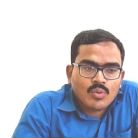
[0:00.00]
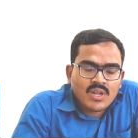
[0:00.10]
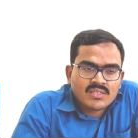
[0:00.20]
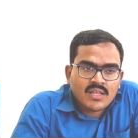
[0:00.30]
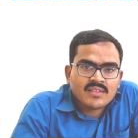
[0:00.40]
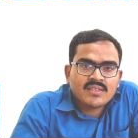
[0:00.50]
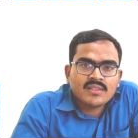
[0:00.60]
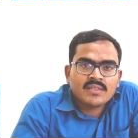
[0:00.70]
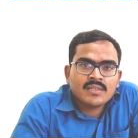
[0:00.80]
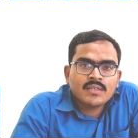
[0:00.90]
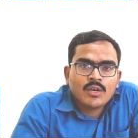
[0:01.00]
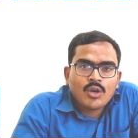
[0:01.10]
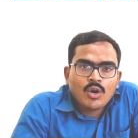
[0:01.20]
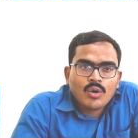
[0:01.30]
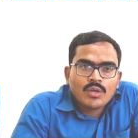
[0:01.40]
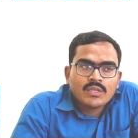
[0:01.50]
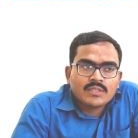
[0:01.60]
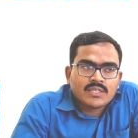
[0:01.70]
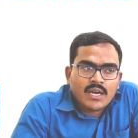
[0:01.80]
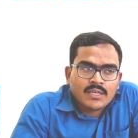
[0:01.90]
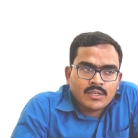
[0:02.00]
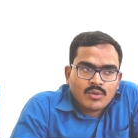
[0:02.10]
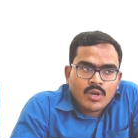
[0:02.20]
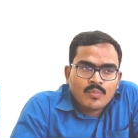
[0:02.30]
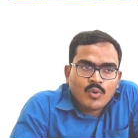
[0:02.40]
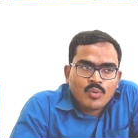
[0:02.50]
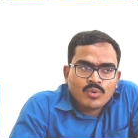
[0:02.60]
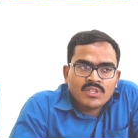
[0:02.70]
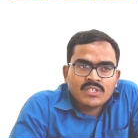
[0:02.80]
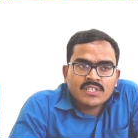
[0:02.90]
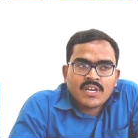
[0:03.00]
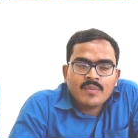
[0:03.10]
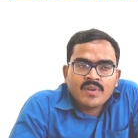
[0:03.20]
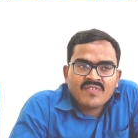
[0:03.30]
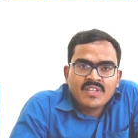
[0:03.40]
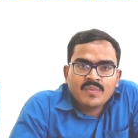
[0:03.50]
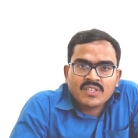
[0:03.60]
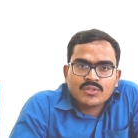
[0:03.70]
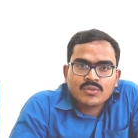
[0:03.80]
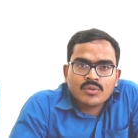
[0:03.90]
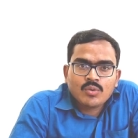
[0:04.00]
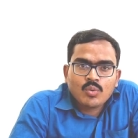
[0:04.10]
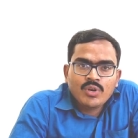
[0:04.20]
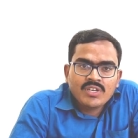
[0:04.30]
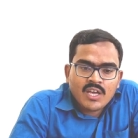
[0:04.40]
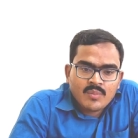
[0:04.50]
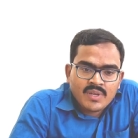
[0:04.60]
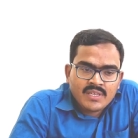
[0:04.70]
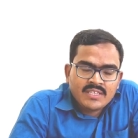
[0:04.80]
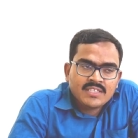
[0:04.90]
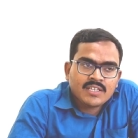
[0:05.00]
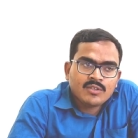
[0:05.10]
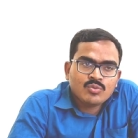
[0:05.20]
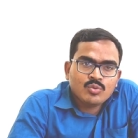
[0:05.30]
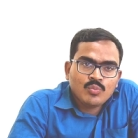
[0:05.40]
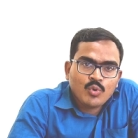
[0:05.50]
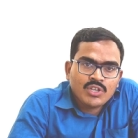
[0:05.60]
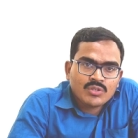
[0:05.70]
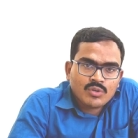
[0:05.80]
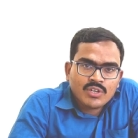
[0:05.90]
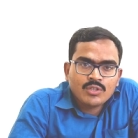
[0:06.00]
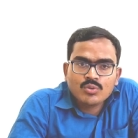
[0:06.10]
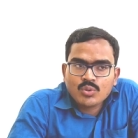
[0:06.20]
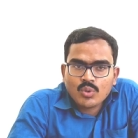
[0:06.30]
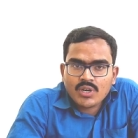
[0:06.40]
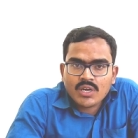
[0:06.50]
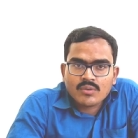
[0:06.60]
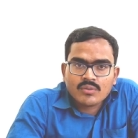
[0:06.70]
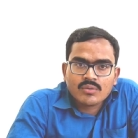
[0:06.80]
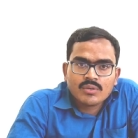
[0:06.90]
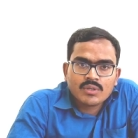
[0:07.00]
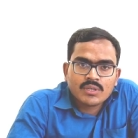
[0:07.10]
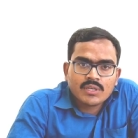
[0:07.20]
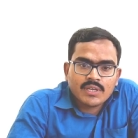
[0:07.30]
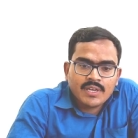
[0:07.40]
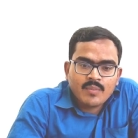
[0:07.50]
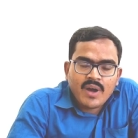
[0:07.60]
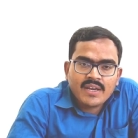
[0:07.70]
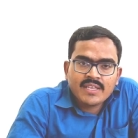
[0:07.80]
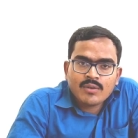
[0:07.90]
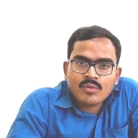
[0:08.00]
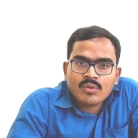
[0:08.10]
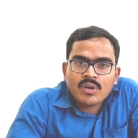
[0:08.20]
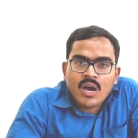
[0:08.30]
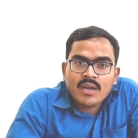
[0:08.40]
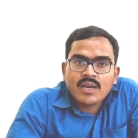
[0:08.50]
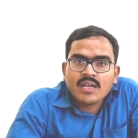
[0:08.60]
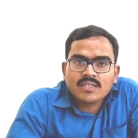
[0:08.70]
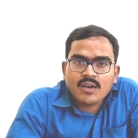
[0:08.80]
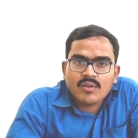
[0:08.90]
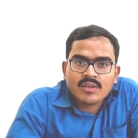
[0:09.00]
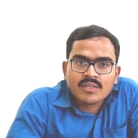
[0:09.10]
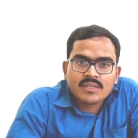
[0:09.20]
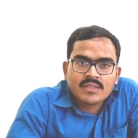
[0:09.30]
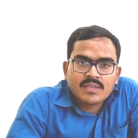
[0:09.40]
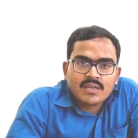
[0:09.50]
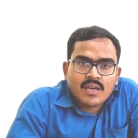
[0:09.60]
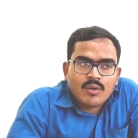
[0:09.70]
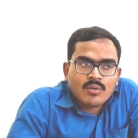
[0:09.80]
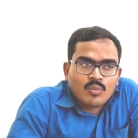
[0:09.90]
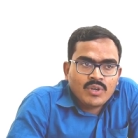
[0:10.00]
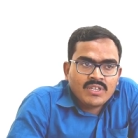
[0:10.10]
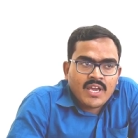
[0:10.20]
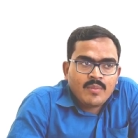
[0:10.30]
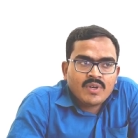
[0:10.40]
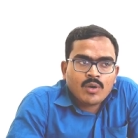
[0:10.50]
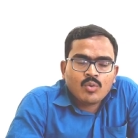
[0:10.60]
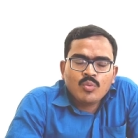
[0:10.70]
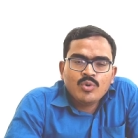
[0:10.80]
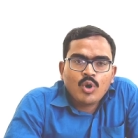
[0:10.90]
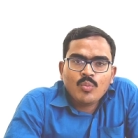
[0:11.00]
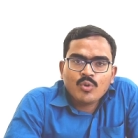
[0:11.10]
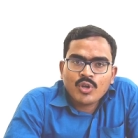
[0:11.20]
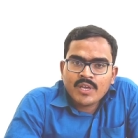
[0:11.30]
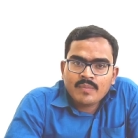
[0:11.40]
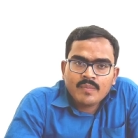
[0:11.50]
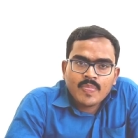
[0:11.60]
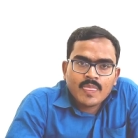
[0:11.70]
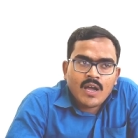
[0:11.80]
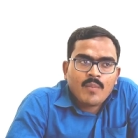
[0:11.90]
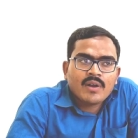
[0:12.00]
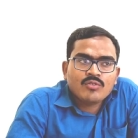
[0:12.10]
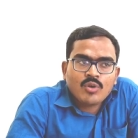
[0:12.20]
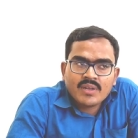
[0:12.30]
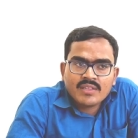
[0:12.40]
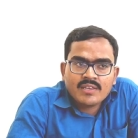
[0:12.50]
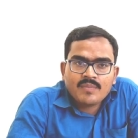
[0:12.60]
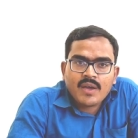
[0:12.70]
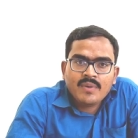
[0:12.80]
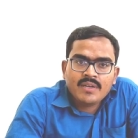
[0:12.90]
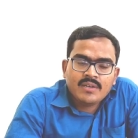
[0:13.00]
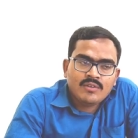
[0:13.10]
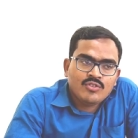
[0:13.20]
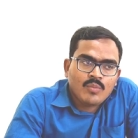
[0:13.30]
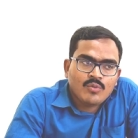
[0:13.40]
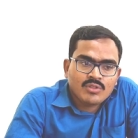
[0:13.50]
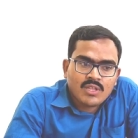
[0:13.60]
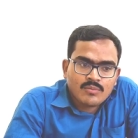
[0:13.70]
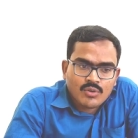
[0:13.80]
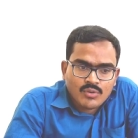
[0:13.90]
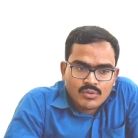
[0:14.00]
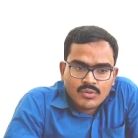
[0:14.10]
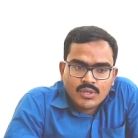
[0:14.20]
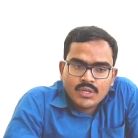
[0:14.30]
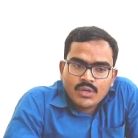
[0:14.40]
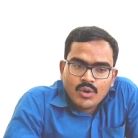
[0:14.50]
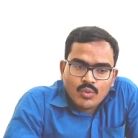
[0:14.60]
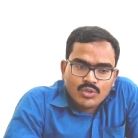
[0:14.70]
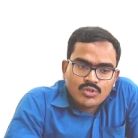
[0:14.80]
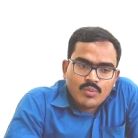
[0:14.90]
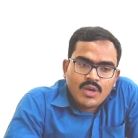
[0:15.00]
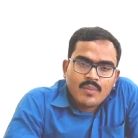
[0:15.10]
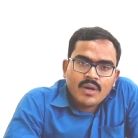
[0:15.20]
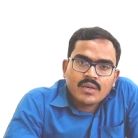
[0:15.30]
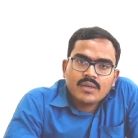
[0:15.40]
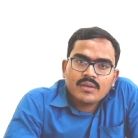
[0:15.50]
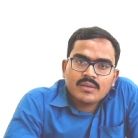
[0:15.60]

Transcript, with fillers: করার সাথে সাথে চাকরি করার পরবর্তী যে টাইমটা ফ্রি পাচ্ছ ওই টাইমে নিজেকে শুধু বইয়ের সঙ্গেই যুক্ত করে রাখো এর বাইরে যেন আর না যাওয়া হয় কারণ ওই টাইমটা খুবই অল্প টাইম আমার জবের ক্ষেত্রে প্রাইভেট জব করতাম যখন ওই সময় আমার